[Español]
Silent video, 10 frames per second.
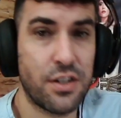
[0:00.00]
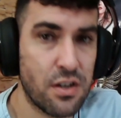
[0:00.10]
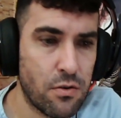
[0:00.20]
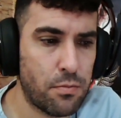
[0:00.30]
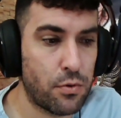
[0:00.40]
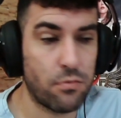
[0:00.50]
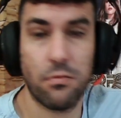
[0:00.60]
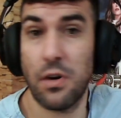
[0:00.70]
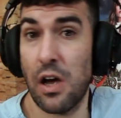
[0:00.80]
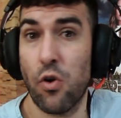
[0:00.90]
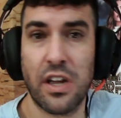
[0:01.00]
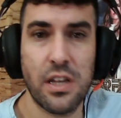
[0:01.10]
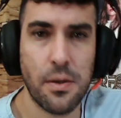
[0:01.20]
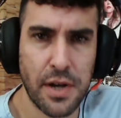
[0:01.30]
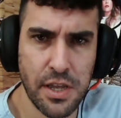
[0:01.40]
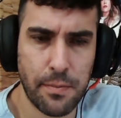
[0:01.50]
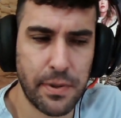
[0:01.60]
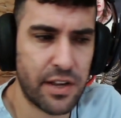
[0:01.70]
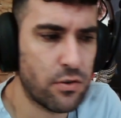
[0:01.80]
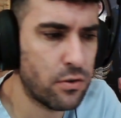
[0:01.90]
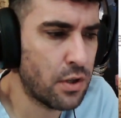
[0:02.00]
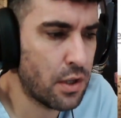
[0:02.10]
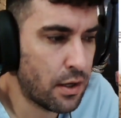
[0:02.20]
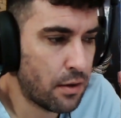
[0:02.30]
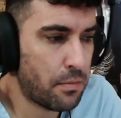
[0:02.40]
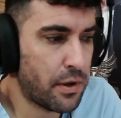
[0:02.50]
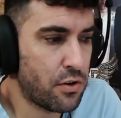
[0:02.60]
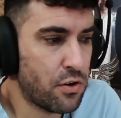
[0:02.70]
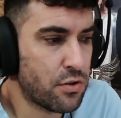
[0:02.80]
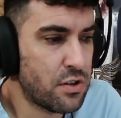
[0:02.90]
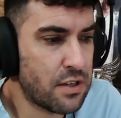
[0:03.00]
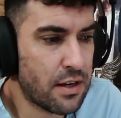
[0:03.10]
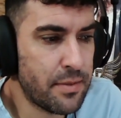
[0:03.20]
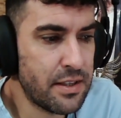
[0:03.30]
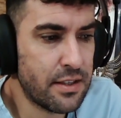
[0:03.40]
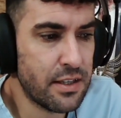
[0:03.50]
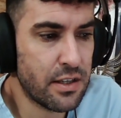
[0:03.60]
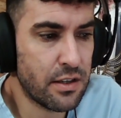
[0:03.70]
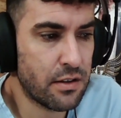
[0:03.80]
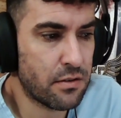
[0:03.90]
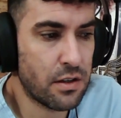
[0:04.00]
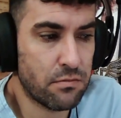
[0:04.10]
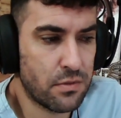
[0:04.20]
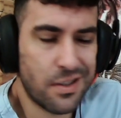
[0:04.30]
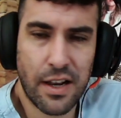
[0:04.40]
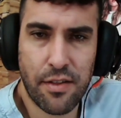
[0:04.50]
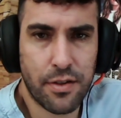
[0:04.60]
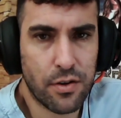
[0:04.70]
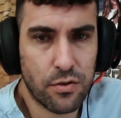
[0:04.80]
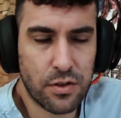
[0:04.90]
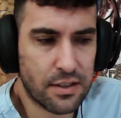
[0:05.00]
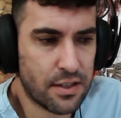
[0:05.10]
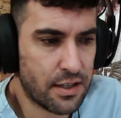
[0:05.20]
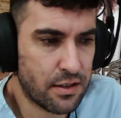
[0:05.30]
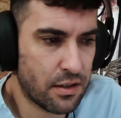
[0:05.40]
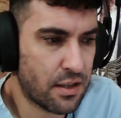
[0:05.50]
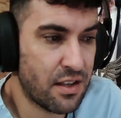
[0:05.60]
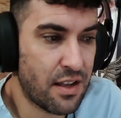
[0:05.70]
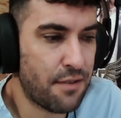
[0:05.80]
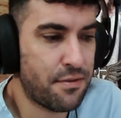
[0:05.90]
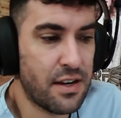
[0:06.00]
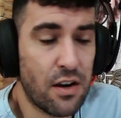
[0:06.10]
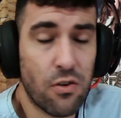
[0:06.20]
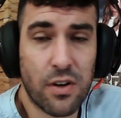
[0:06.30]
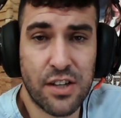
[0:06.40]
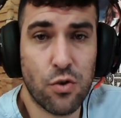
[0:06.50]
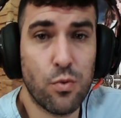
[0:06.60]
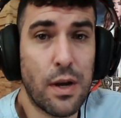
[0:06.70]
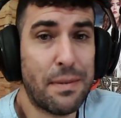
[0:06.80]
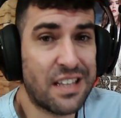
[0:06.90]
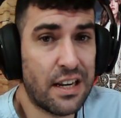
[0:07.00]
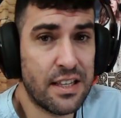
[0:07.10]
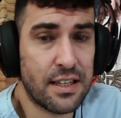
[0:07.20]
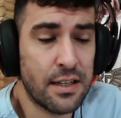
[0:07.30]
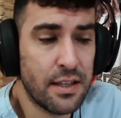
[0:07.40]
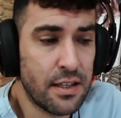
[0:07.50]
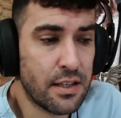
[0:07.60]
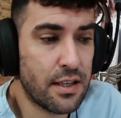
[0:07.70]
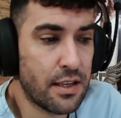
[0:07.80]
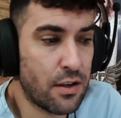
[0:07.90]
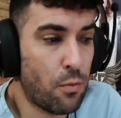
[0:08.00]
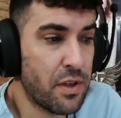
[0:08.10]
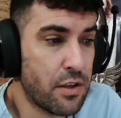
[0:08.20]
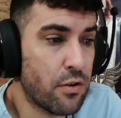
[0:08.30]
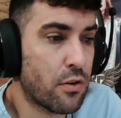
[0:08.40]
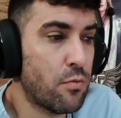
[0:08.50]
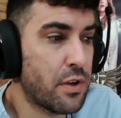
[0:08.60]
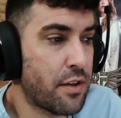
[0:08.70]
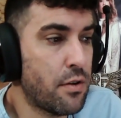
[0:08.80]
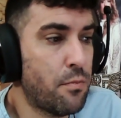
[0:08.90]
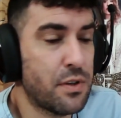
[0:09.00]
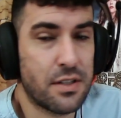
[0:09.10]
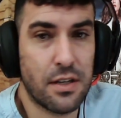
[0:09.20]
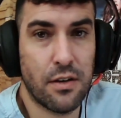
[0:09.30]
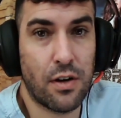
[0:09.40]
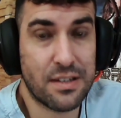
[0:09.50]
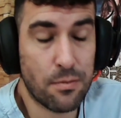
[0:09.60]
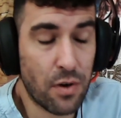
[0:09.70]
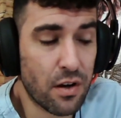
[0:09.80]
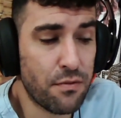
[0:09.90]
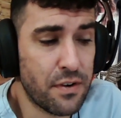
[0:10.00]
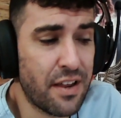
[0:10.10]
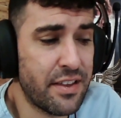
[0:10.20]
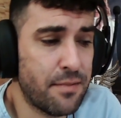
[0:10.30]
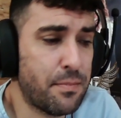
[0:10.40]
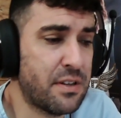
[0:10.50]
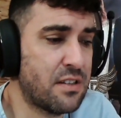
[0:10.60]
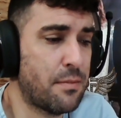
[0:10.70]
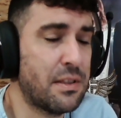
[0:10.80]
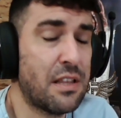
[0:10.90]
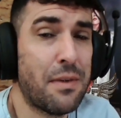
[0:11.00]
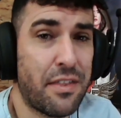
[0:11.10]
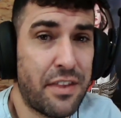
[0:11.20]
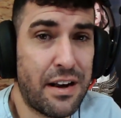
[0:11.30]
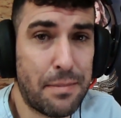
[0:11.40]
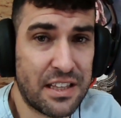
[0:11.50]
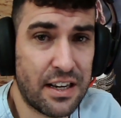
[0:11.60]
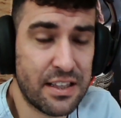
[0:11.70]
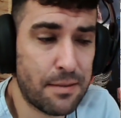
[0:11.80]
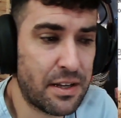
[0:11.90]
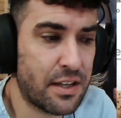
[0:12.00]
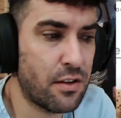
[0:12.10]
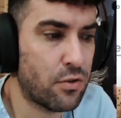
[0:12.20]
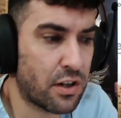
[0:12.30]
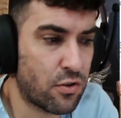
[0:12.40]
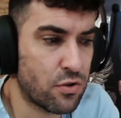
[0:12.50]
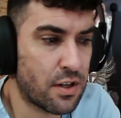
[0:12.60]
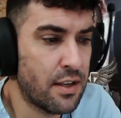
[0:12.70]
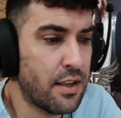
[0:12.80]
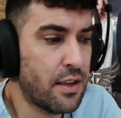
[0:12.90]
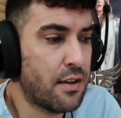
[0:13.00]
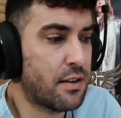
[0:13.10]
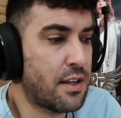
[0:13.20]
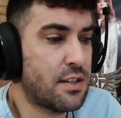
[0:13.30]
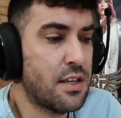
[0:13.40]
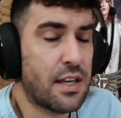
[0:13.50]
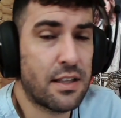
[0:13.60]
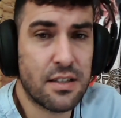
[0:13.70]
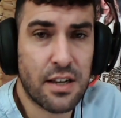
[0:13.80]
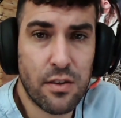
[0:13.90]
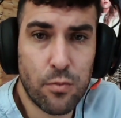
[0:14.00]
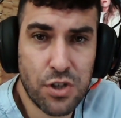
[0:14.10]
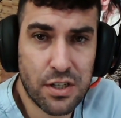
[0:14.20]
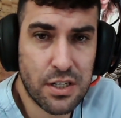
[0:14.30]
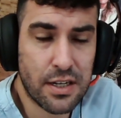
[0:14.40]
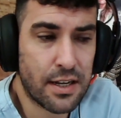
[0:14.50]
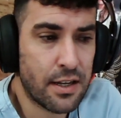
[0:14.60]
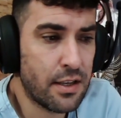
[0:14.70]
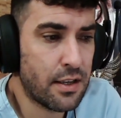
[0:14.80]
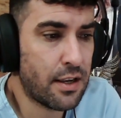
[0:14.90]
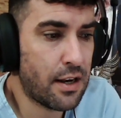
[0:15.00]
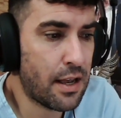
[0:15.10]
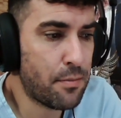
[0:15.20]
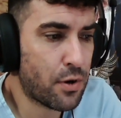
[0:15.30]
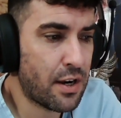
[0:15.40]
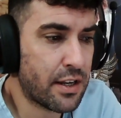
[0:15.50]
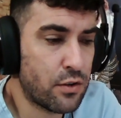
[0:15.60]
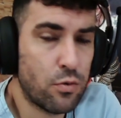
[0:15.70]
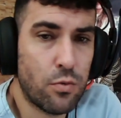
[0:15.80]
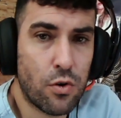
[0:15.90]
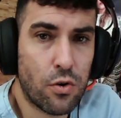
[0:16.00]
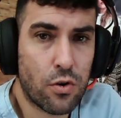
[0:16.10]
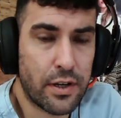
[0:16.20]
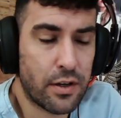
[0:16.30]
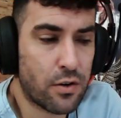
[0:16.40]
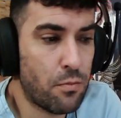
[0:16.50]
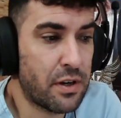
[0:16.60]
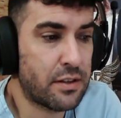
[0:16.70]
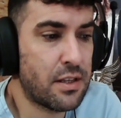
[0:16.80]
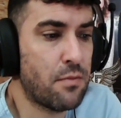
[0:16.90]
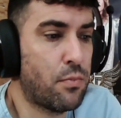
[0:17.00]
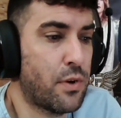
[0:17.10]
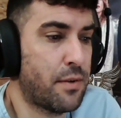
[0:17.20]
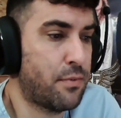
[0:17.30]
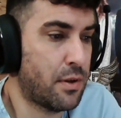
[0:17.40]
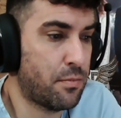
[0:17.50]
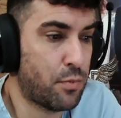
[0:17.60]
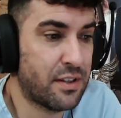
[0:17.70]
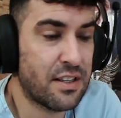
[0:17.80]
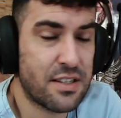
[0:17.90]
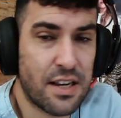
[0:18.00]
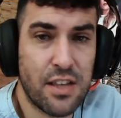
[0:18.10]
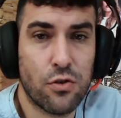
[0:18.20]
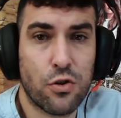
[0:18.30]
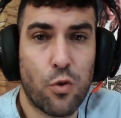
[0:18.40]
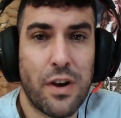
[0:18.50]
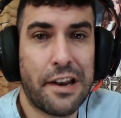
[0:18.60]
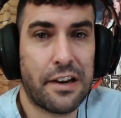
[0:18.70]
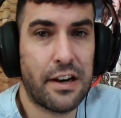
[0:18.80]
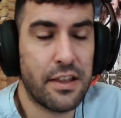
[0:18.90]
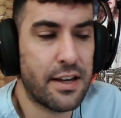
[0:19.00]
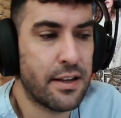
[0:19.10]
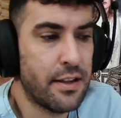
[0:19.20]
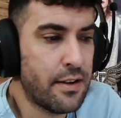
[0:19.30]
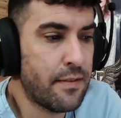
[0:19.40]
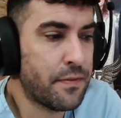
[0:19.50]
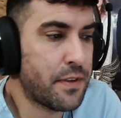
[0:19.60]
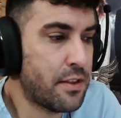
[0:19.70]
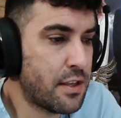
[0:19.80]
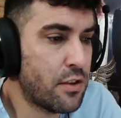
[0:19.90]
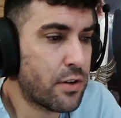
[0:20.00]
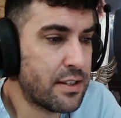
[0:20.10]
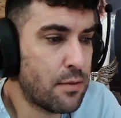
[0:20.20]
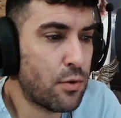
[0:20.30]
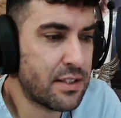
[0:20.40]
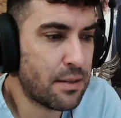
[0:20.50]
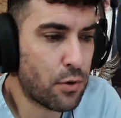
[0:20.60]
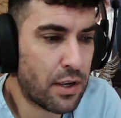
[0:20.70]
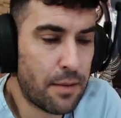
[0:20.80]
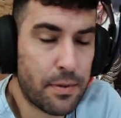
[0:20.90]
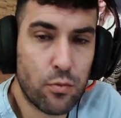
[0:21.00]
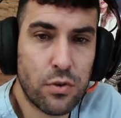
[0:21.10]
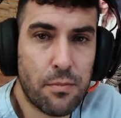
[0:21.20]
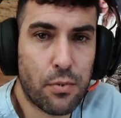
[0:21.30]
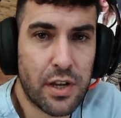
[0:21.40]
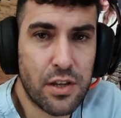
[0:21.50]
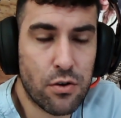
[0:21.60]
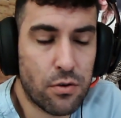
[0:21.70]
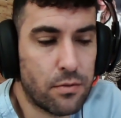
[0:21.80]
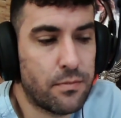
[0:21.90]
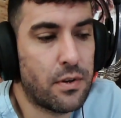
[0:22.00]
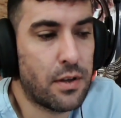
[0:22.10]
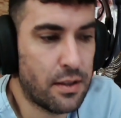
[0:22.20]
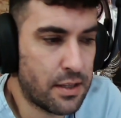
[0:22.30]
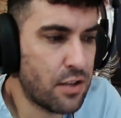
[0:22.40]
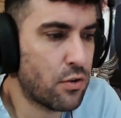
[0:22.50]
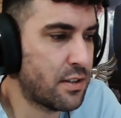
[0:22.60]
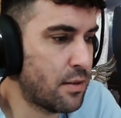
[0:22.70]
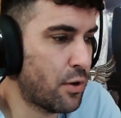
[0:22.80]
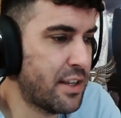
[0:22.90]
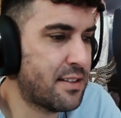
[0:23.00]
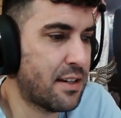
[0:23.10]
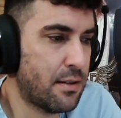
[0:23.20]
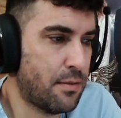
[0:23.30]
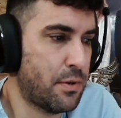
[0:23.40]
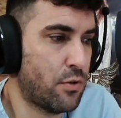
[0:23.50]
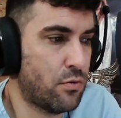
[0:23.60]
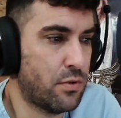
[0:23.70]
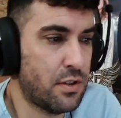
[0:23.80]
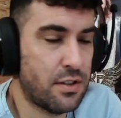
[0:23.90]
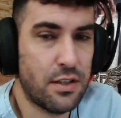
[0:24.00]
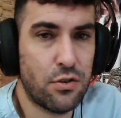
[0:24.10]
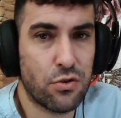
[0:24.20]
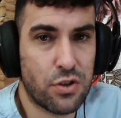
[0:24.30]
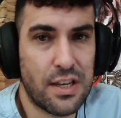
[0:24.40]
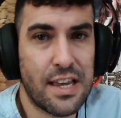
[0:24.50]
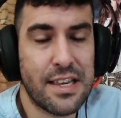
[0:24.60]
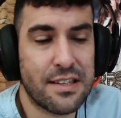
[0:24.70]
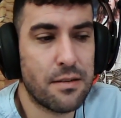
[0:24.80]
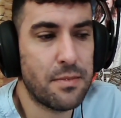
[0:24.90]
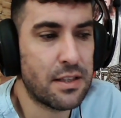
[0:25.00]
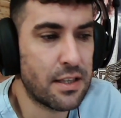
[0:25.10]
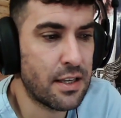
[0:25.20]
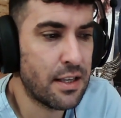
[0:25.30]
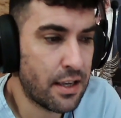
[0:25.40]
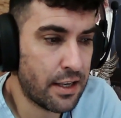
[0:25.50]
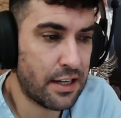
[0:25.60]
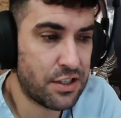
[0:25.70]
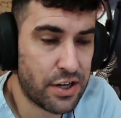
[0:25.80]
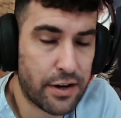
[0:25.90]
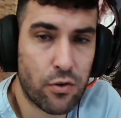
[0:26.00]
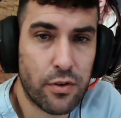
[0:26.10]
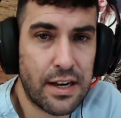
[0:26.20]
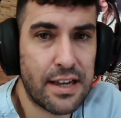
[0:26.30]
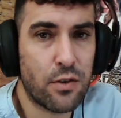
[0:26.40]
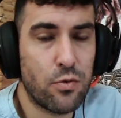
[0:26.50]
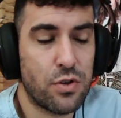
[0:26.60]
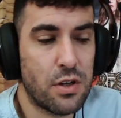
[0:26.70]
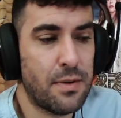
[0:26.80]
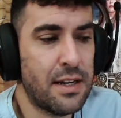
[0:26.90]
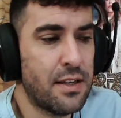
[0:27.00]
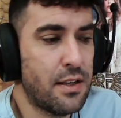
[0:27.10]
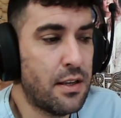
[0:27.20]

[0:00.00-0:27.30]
chico por las horas que llevan allí esperando. Pero yo sinceramente, que, silencio, ya está. Es que al final lo que ha hecho es una pataleta y los medios de comunicación, pues nos hacemos eco al final de precisamente más de la pataleta más que de otra cosa. Que sí, que están saliendo muchas chicas en la época en la que estuvo eh, con pues, pues, pues están saliendo, eso es una realidad. Entiendo que esté molesta porque le pregunten por ello, entiendo que esté molesta, eh, pero insisto, si ella se mete en el charco de las exclusivas,